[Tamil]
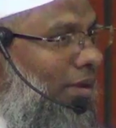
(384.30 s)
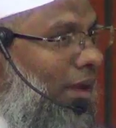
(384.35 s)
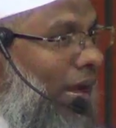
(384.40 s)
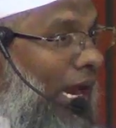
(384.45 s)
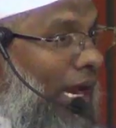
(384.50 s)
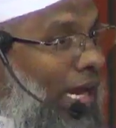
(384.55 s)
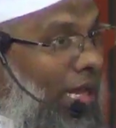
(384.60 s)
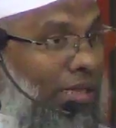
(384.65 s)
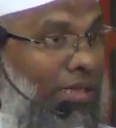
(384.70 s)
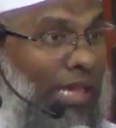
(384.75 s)

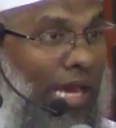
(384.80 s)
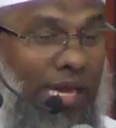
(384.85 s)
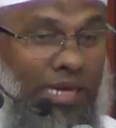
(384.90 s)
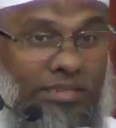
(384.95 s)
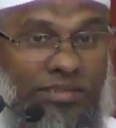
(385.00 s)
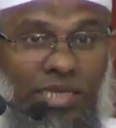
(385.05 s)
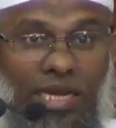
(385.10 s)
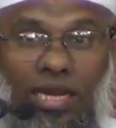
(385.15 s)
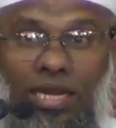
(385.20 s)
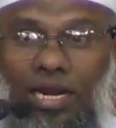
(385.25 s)
ஆனா இந்த
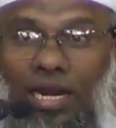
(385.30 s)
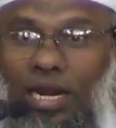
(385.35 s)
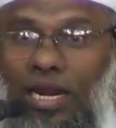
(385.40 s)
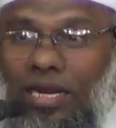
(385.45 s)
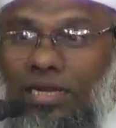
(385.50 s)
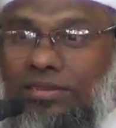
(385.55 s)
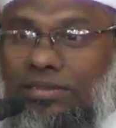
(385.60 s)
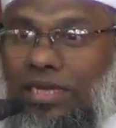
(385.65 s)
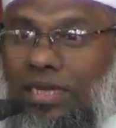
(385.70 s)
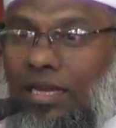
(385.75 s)
அரசாங்கம் நல்ல
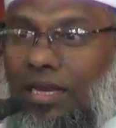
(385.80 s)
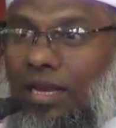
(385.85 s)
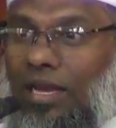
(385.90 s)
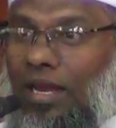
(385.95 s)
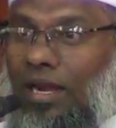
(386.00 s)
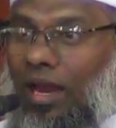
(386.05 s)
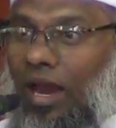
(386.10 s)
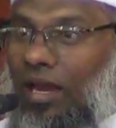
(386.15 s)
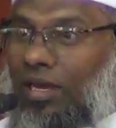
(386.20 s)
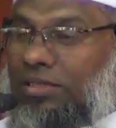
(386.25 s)

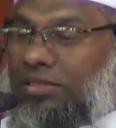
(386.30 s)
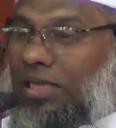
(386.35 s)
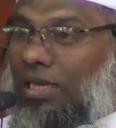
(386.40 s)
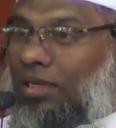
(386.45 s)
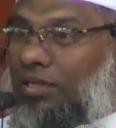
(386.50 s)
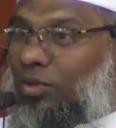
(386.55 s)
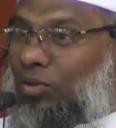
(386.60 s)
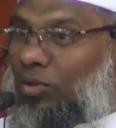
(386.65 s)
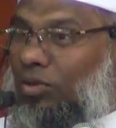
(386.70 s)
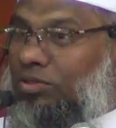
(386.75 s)
அரசாங்கங்க நான்
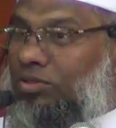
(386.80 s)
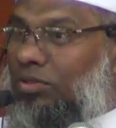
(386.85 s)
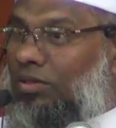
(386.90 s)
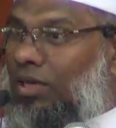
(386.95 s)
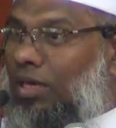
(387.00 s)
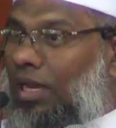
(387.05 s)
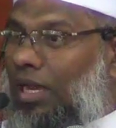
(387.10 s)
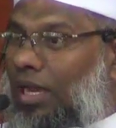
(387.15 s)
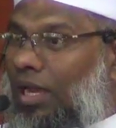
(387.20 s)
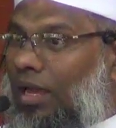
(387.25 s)
அரசாங்கத்தை குறை
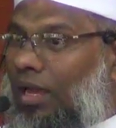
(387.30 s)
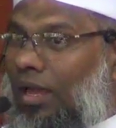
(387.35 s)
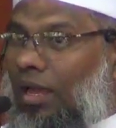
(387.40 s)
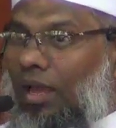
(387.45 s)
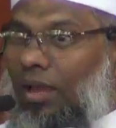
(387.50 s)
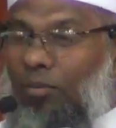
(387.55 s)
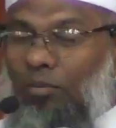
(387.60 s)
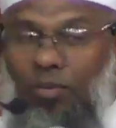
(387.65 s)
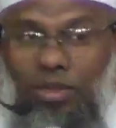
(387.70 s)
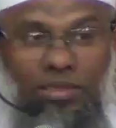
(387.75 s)
சொல்லல
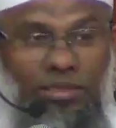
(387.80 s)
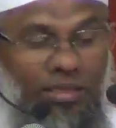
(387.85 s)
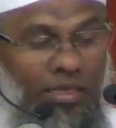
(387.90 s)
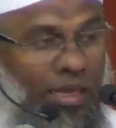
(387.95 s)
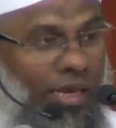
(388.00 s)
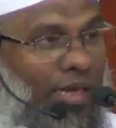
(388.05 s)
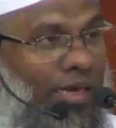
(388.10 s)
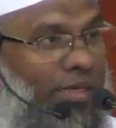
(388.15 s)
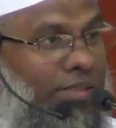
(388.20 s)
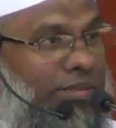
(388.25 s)

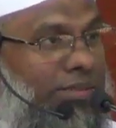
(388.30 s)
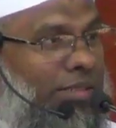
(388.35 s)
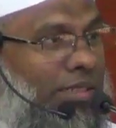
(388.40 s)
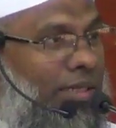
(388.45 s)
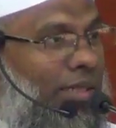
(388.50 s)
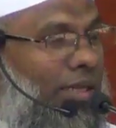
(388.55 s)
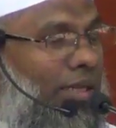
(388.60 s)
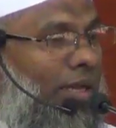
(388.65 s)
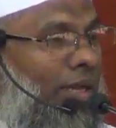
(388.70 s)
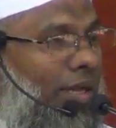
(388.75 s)
மத்திய அரசு
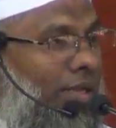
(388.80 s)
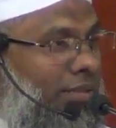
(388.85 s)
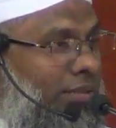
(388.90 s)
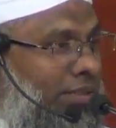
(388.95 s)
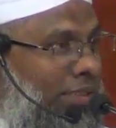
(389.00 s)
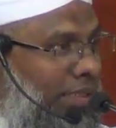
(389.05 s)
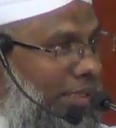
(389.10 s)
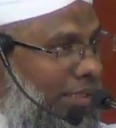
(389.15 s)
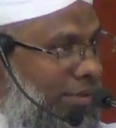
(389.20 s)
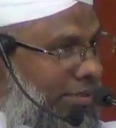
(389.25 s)

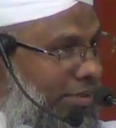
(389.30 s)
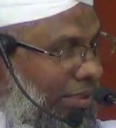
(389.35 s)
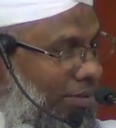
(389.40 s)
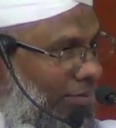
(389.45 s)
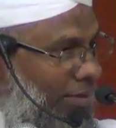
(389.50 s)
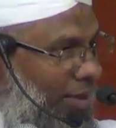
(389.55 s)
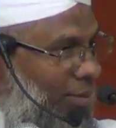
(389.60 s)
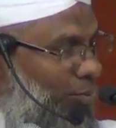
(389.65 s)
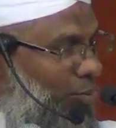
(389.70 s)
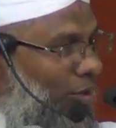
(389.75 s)
ஜிஎஸ்டி
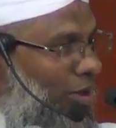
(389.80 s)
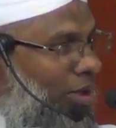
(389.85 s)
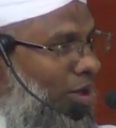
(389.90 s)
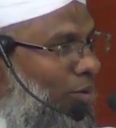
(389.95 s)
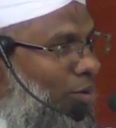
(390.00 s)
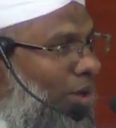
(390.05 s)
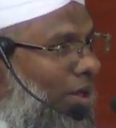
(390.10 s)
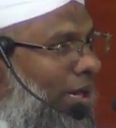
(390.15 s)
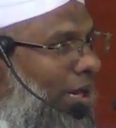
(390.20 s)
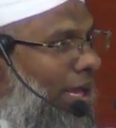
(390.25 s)
வரி
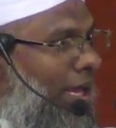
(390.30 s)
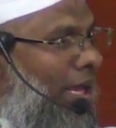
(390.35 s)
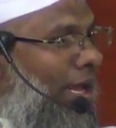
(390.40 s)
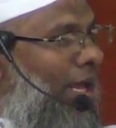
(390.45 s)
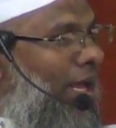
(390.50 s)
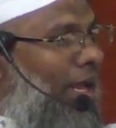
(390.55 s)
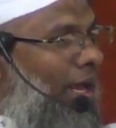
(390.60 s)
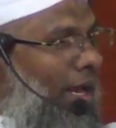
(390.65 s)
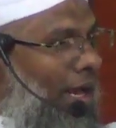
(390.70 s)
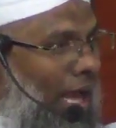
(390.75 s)
போட்ட உடனே
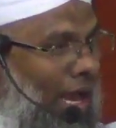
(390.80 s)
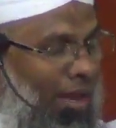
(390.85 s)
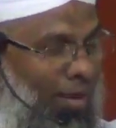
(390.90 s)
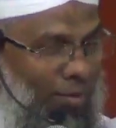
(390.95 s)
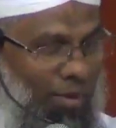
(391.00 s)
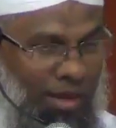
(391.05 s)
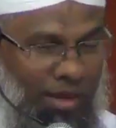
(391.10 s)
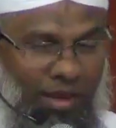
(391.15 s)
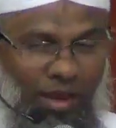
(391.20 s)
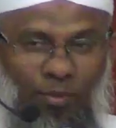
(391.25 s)
நாங்க
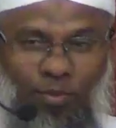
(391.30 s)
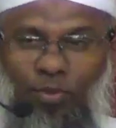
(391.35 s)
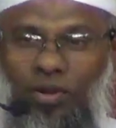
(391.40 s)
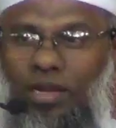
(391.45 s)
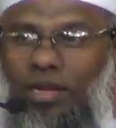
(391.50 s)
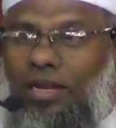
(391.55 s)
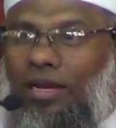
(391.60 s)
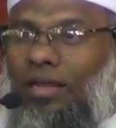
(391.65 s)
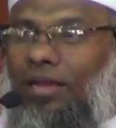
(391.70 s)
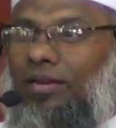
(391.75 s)

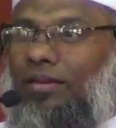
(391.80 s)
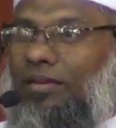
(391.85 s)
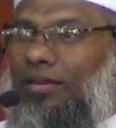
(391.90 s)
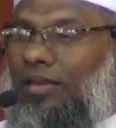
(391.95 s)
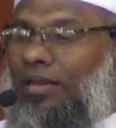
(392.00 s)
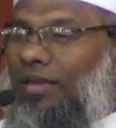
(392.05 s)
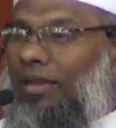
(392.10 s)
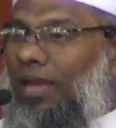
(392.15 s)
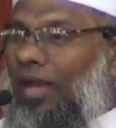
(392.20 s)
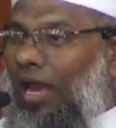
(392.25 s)
மக்காப்பள்ளியில
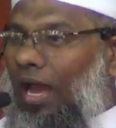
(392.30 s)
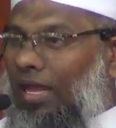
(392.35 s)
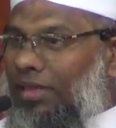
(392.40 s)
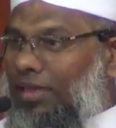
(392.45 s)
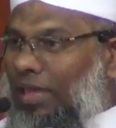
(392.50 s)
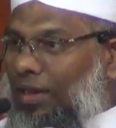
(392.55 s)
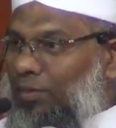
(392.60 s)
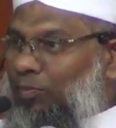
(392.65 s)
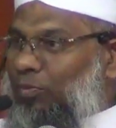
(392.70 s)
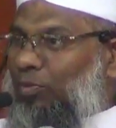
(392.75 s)
இருந்து
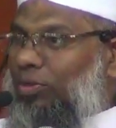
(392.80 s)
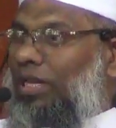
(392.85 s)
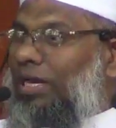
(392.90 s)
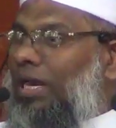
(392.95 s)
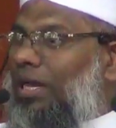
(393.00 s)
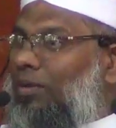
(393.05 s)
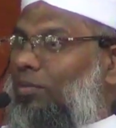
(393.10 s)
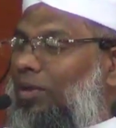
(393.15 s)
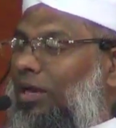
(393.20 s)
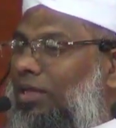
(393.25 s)
அந்த அற்புத
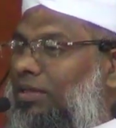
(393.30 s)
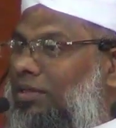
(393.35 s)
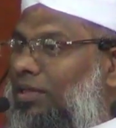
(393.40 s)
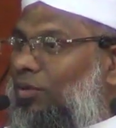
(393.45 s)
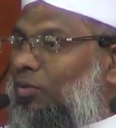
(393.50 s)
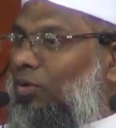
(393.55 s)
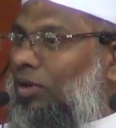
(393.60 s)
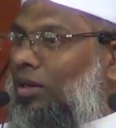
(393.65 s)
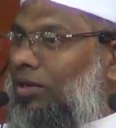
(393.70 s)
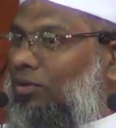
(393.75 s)

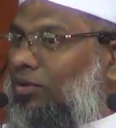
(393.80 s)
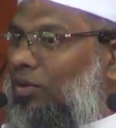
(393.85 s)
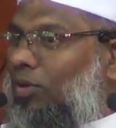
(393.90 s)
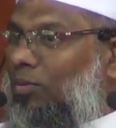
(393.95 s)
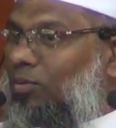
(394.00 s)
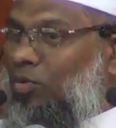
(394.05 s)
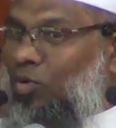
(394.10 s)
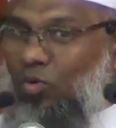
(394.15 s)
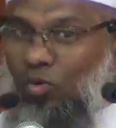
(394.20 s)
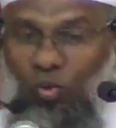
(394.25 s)
நறுமணத்தை
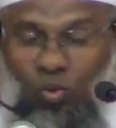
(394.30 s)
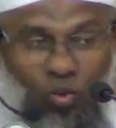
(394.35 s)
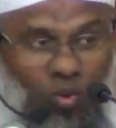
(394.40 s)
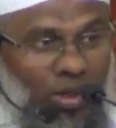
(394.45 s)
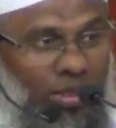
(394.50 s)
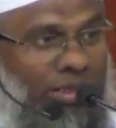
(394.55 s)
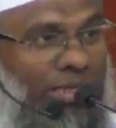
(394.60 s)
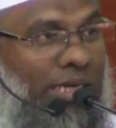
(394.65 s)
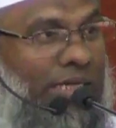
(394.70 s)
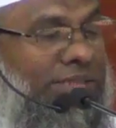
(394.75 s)
உணர்ந்தோம்
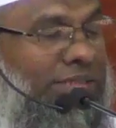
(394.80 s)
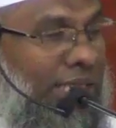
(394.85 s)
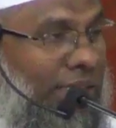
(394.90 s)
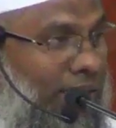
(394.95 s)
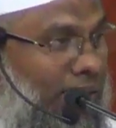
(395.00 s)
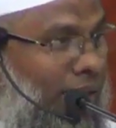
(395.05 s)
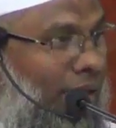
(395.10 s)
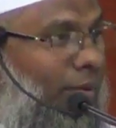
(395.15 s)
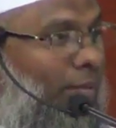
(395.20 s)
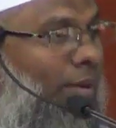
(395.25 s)
கூவத்துல
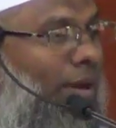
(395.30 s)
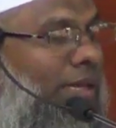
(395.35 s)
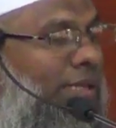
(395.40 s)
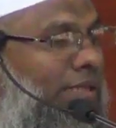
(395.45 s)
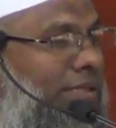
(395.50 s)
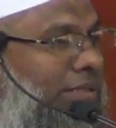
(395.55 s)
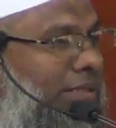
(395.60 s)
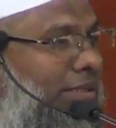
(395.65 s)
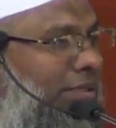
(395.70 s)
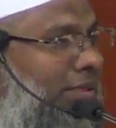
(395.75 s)
சந்தனம்
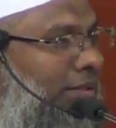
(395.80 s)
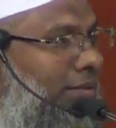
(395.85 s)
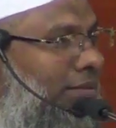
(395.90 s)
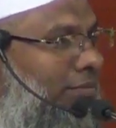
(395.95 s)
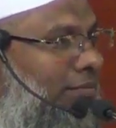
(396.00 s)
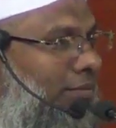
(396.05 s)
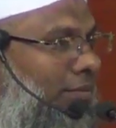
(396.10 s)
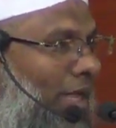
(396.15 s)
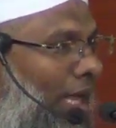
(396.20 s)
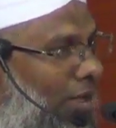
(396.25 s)
மணந்துச்சு
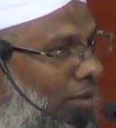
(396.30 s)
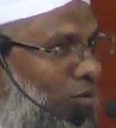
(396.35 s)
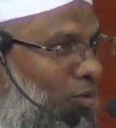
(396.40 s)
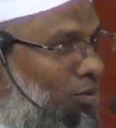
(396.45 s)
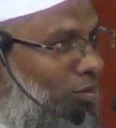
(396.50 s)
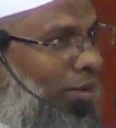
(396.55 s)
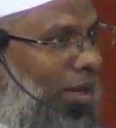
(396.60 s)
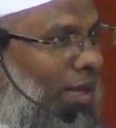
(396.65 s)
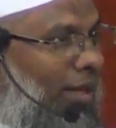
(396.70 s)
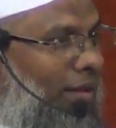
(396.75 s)
அது
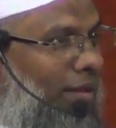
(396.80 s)
உண்மை